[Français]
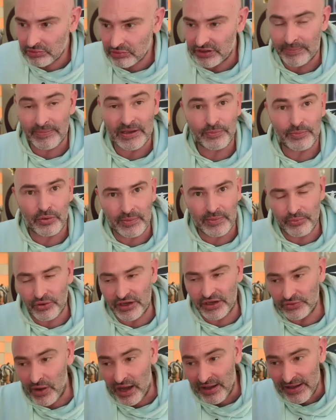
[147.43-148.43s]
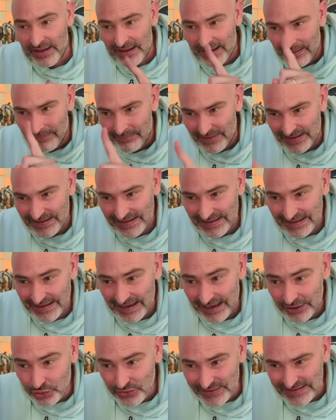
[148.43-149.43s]
n'y a pas de problème pour les noirs. Mais Ding
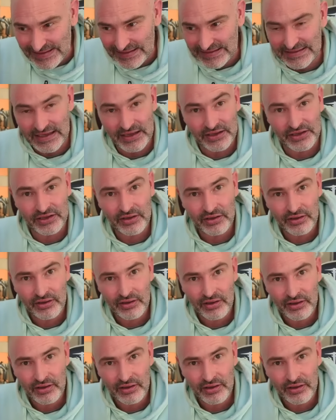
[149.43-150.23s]
Liren joue C5.